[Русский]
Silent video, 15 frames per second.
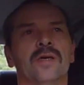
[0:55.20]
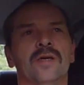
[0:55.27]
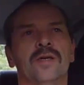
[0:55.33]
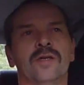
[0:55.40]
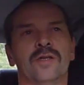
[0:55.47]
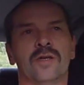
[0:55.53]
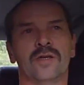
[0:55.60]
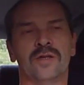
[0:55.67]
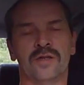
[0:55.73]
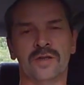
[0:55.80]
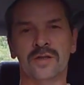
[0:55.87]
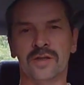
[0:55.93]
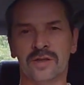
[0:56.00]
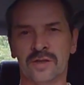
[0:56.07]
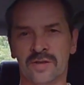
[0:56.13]
это
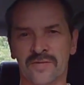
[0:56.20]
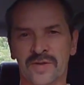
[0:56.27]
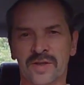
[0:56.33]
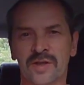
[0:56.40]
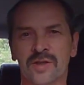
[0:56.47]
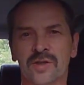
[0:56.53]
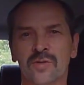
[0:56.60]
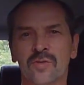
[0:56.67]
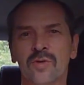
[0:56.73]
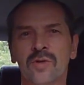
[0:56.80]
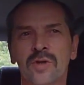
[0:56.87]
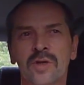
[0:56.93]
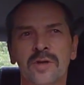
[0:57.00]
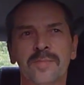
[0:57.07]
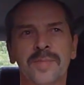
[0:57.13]
и
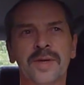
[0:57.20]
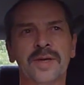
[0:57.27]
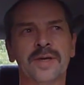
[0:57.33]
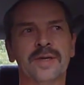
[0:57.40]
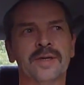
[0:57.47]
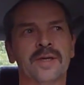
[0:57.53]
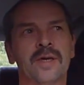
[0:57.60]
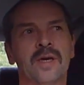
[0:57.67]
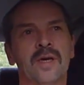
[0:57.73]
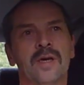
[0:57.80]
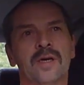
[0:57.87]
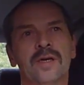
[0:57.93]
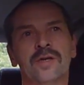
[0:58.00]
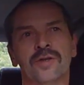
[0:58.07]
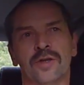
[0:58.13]
инвестиционные проекты,
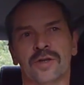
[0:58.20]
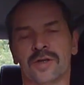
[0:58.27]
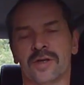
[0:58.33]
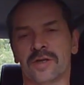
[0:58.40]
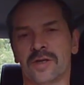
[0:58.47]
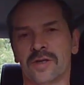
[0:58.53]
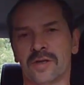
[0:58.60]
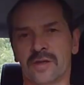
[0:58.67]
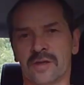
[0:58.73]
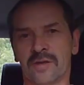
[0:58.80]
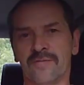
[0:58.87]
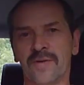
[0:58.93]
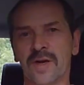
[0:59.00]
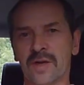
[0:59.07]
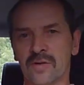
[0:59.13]
это и какие-то
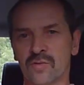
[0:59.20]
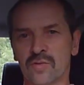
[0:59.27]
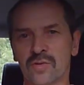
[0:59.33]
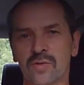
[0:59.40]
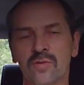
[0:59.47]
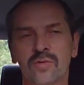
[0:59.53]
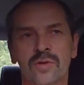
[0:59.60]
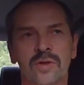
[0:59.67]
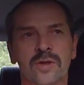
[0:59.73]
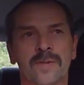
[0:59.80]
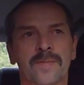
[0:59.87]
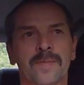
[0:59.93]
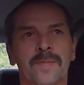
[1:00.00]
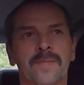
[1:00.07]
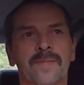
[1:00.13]
товары, услуги,
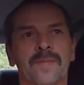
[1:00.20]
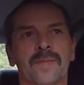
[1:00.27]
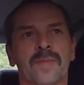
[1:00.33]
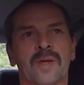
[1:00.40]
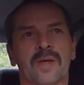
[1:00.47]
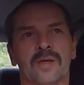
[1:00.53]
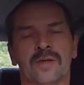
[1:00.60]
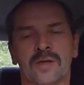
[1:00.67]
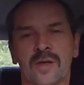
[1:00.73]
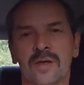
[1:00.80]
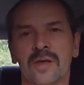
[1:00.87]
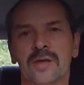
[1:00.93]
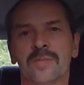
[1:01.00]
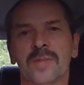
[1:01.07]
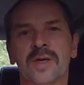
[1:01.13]

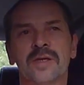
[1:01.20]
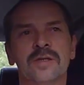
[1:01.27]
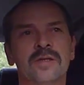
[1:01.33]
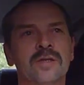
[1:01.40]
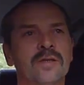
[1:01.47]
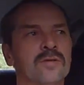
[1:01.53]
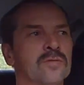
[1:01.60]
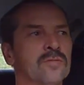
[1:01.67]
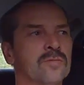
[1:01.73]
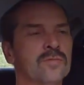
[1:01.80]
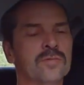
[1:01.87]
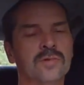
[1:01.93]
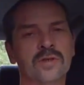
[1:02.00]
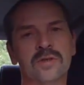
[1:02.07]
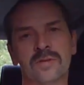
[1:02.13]
интернет-магазины. Ну,
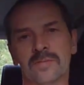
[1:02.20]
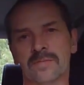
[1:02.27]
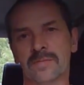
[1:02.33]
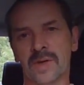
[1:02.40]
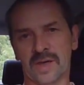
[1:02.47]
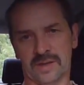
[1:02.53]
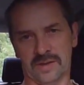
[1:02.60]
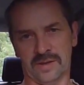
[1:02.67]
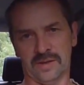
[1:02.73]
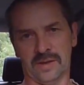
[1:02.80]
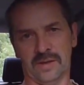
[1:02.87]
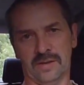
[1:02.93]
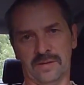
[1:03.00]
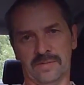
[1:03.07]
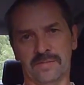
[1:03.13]
здесь
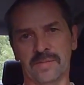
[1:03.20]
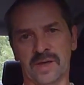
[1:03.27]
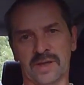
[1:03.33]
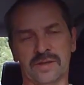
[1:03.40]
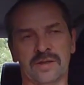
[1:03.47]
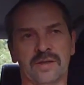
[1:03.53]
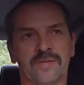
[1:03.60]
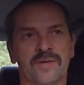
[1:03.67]
масса, масса